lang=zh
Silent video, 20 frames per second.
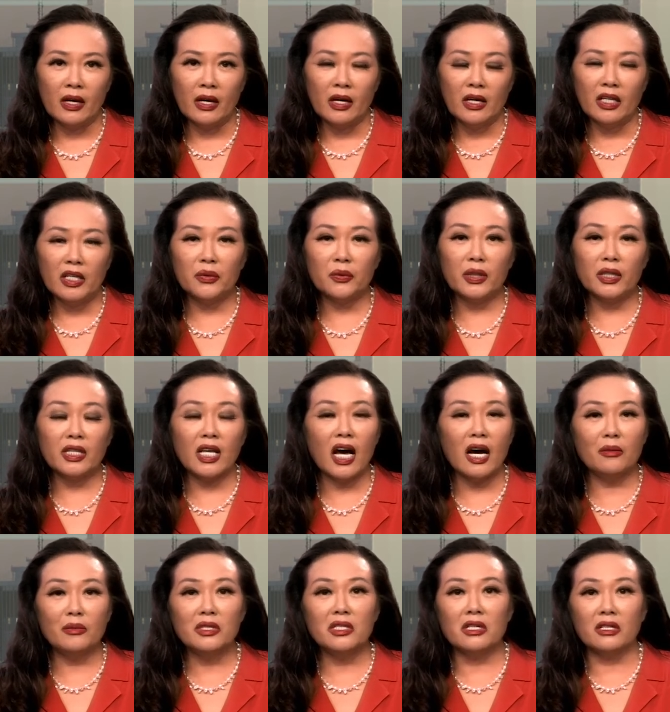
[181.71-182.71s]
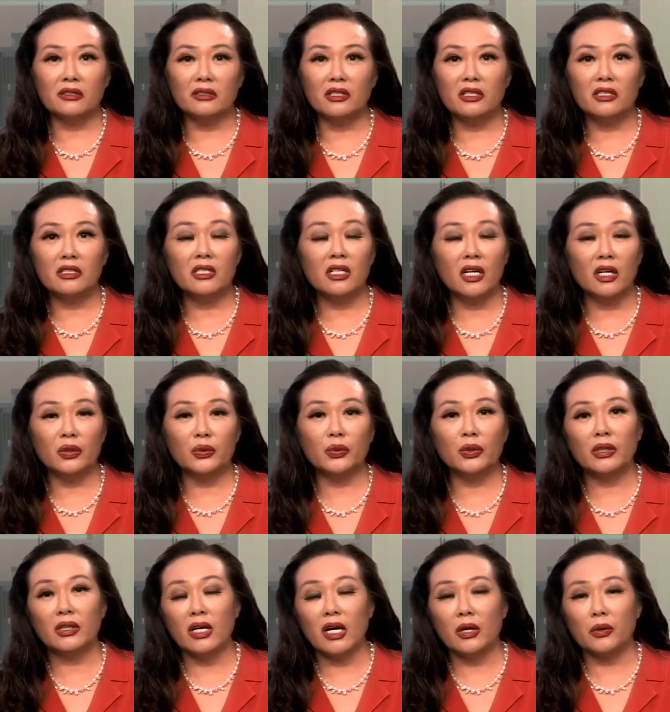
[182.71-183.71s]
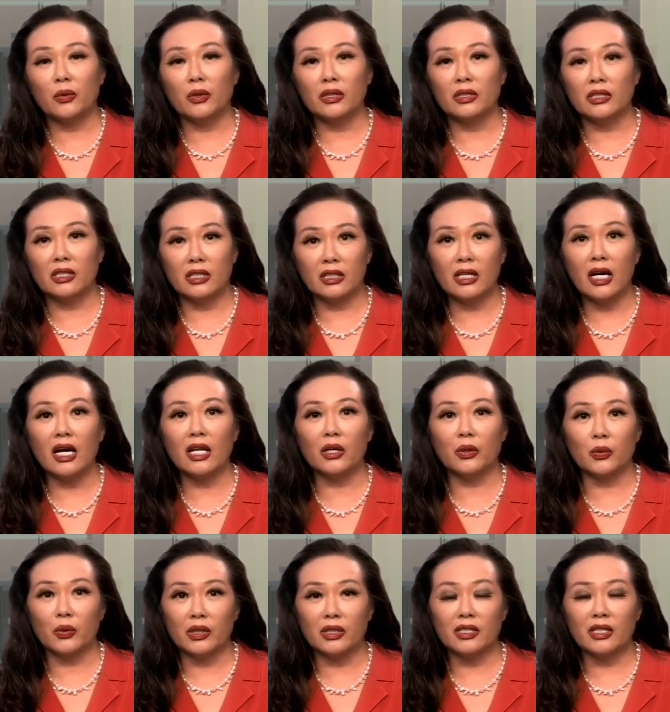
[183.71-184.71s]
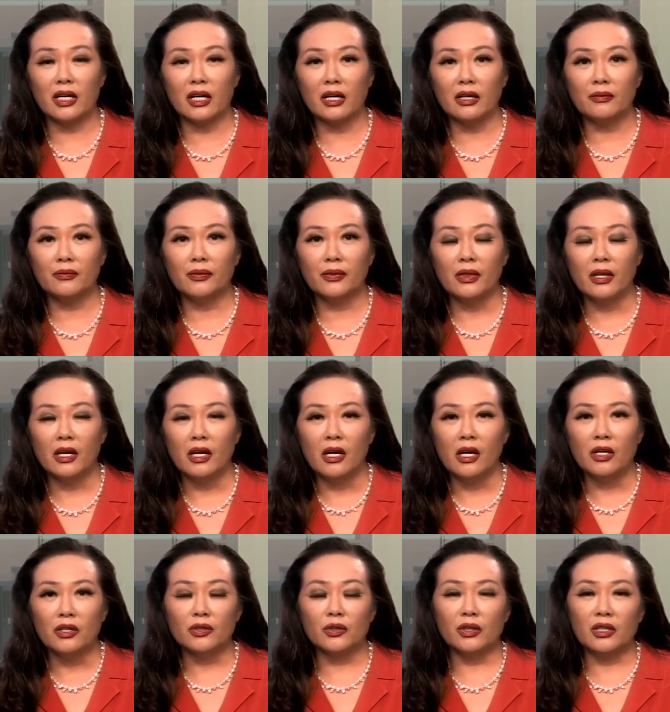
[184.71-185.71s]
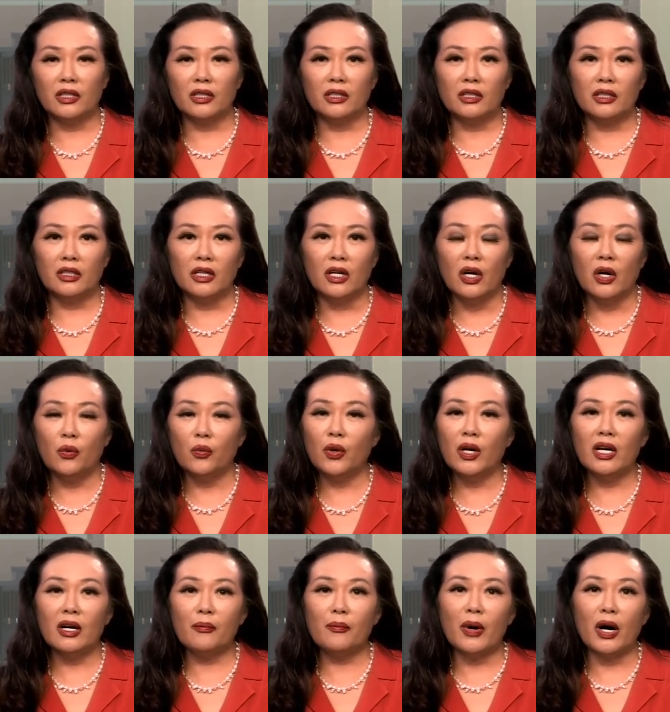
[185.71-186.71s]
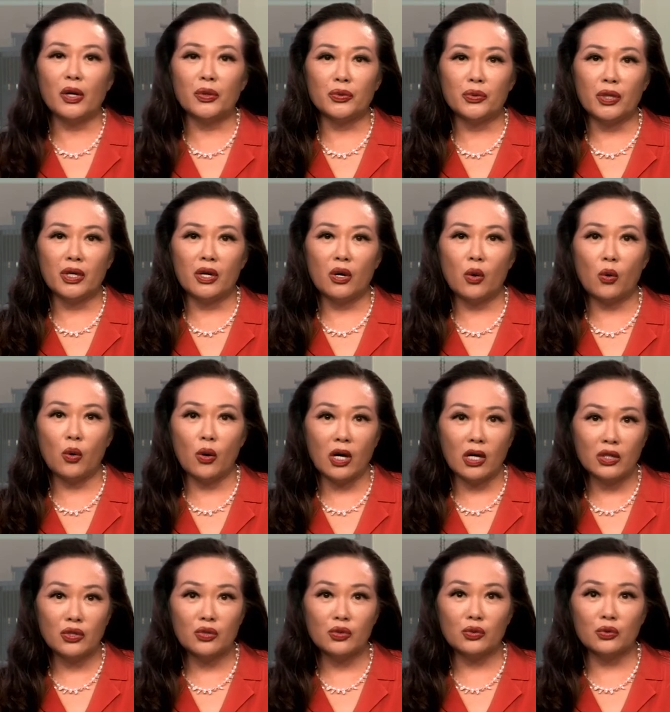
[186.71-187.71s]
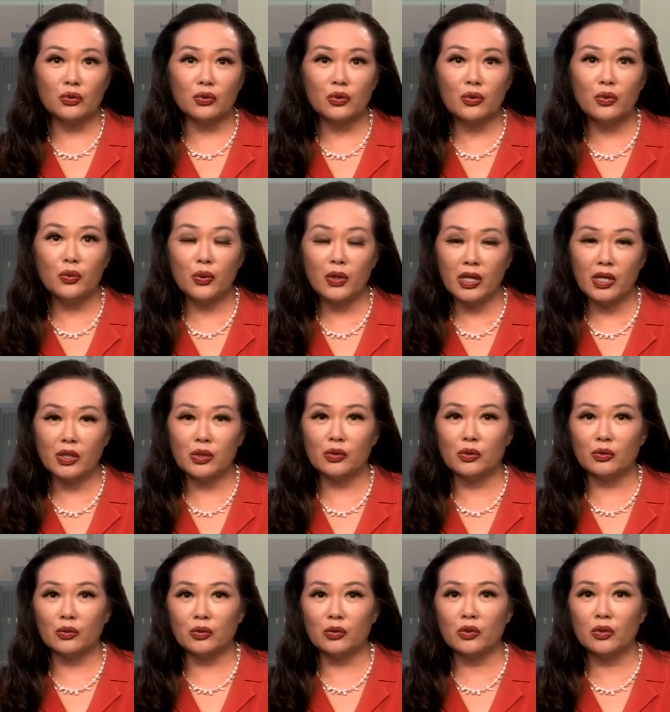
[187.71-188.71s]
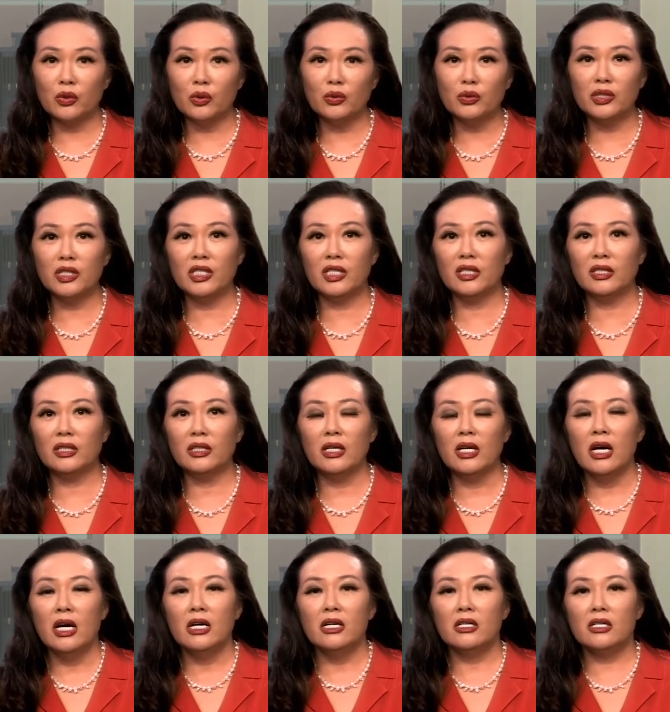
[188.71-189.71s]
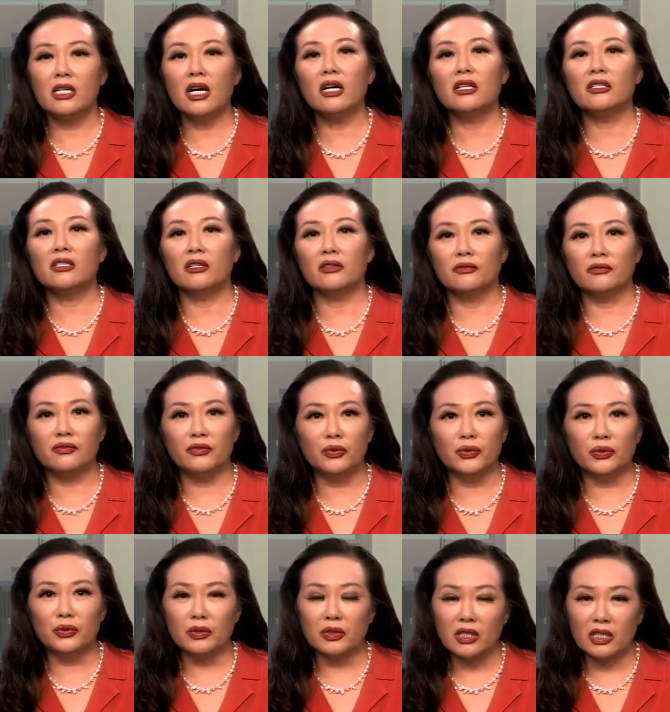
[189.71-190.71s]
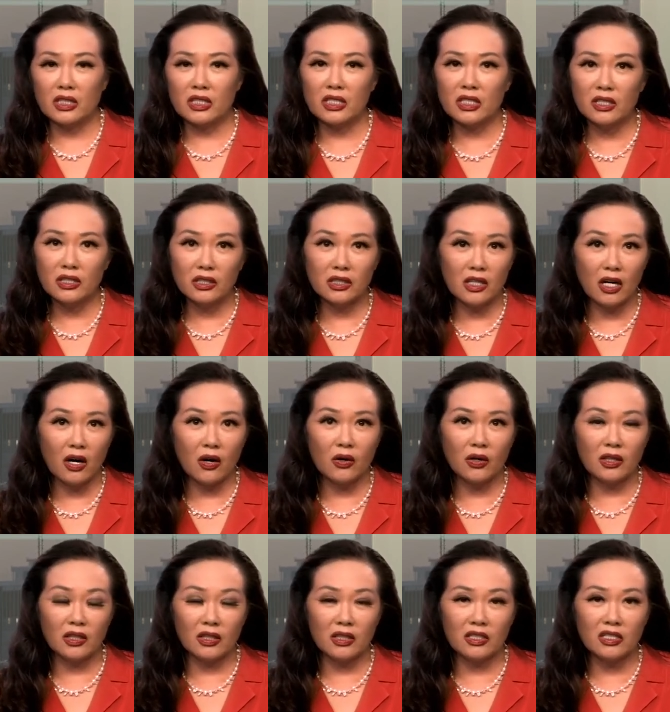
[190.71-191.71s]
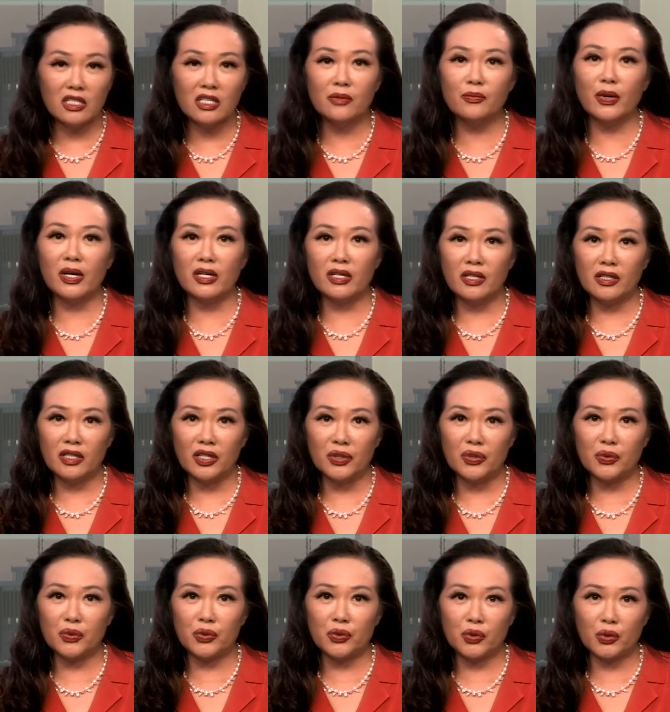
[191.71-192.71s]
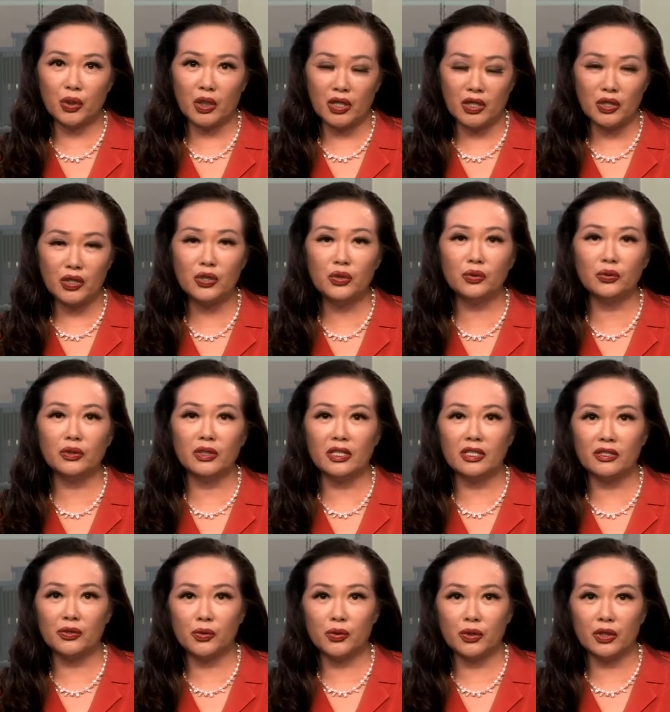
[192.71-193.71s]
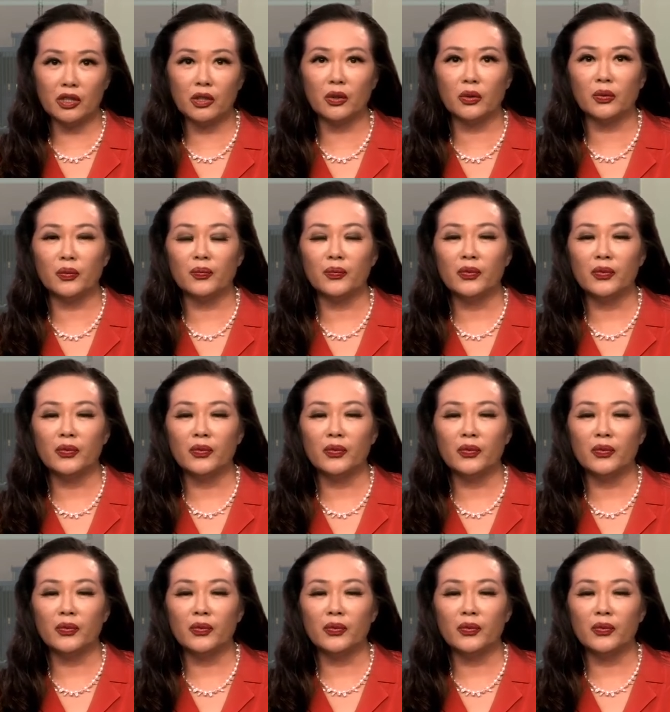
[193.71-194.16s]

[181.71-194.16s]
因为他们曾经这样对待过其他的国家，所以为了保全皇族、贵族、公卿、上层妇女的贞操和日本人的纯重的血统，